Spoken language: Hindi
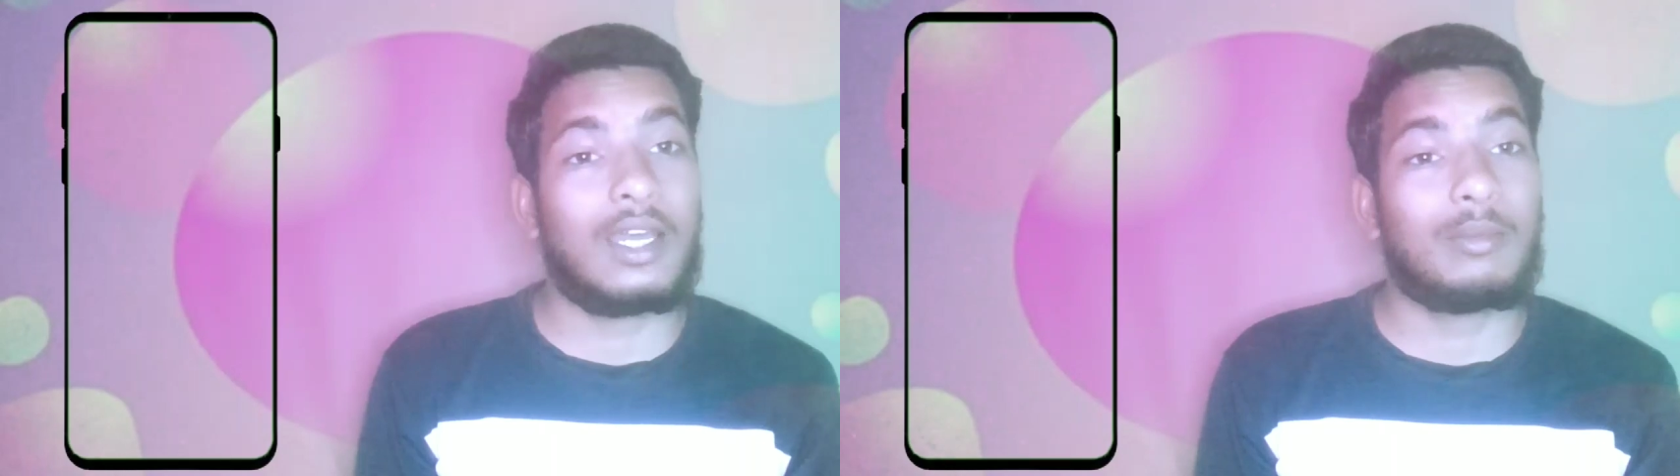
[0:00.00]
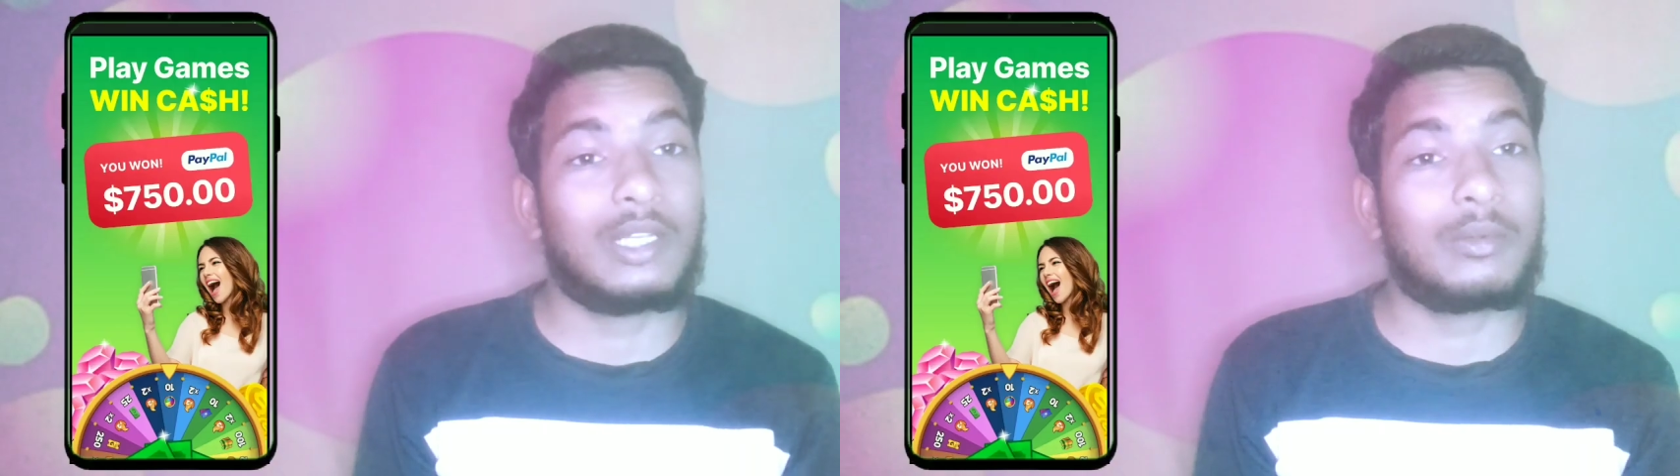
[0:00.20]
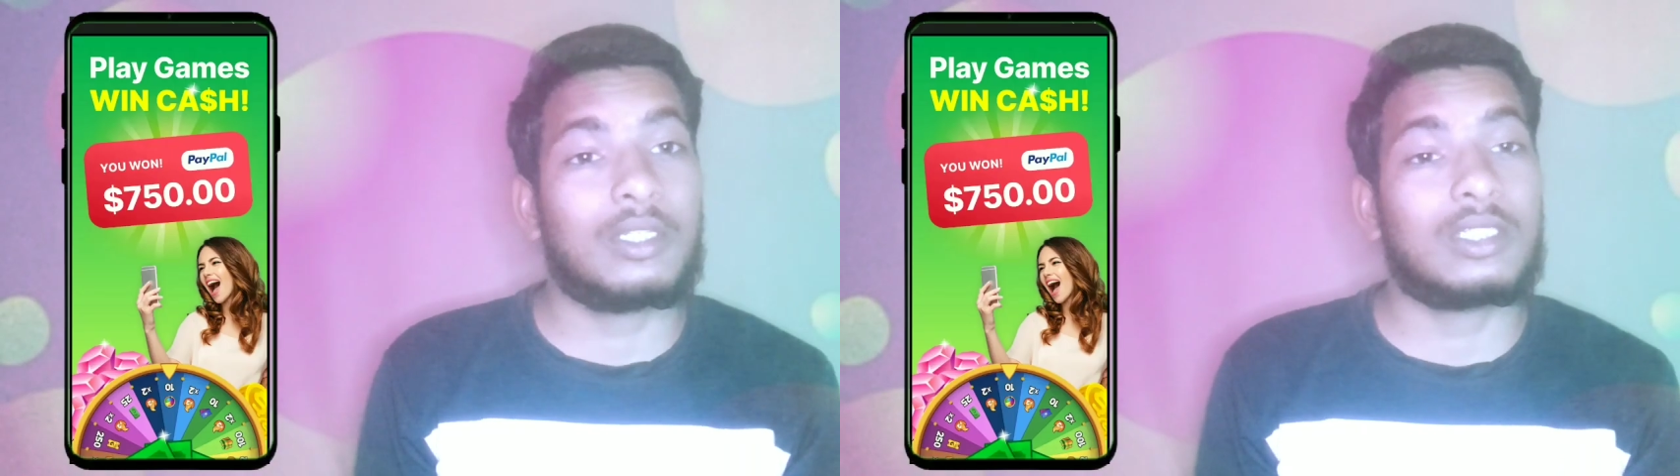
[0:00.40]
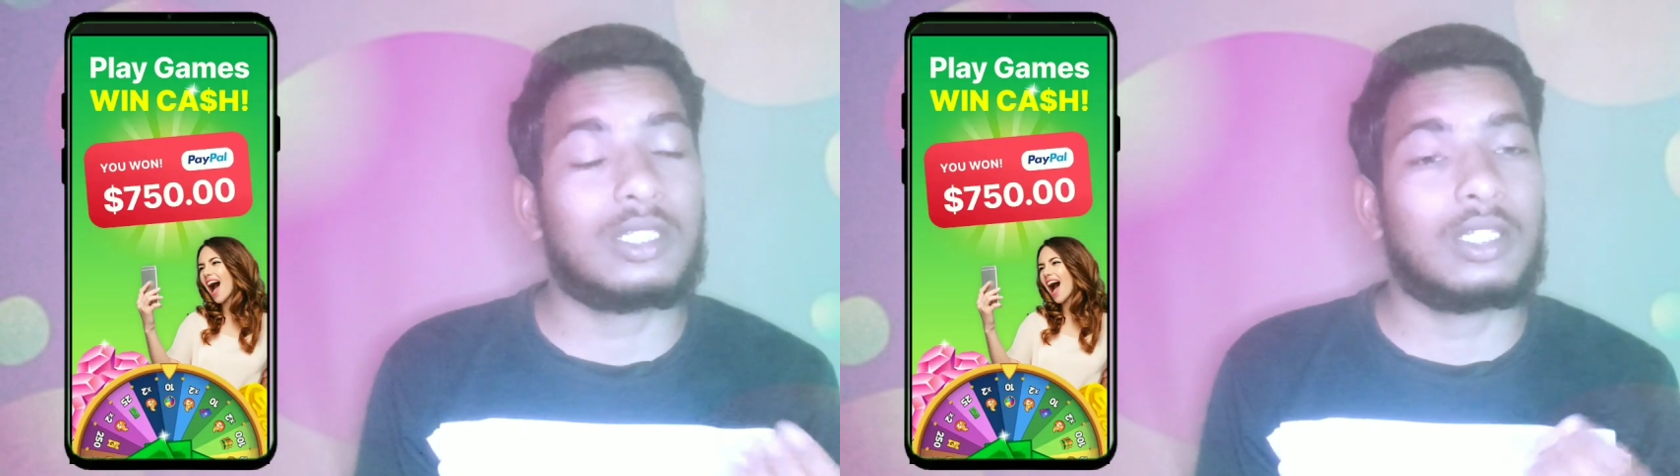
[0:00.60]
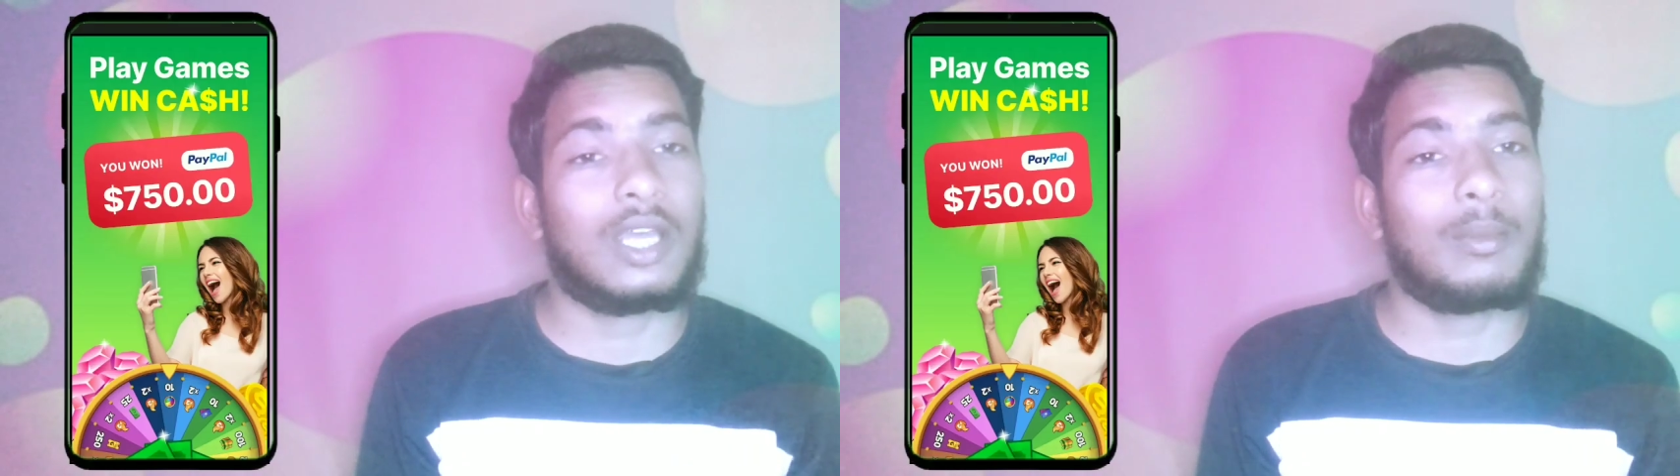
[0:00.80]
है मतलब कि इस
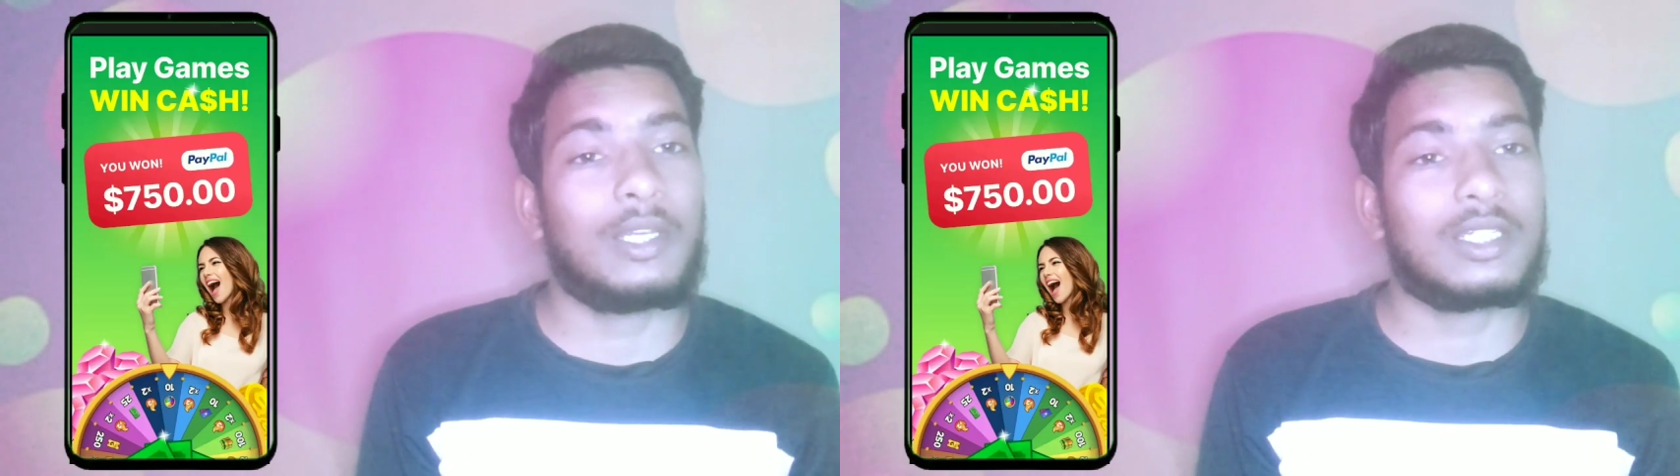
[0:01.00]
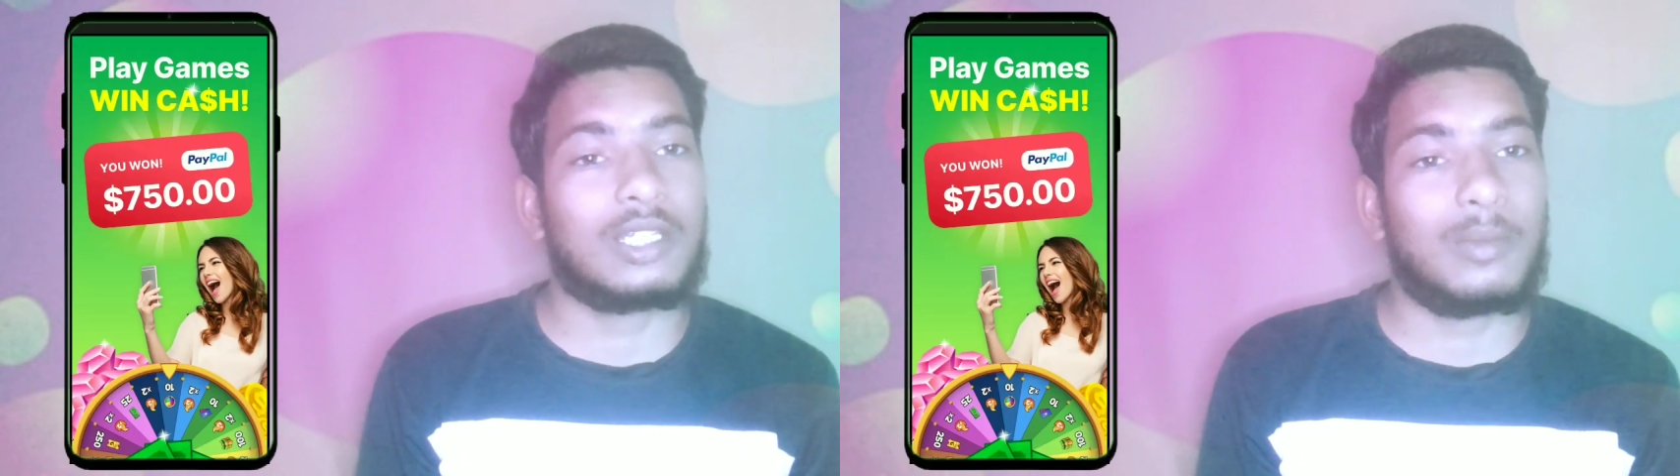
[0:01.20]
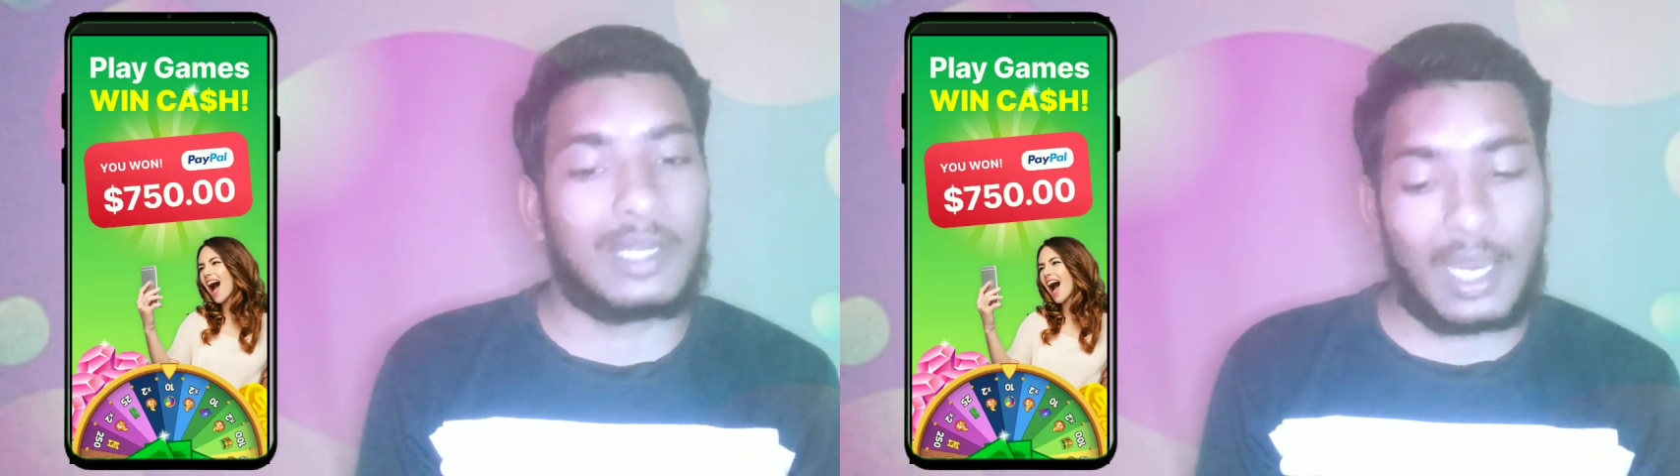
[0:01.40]
एप्लीकेशन में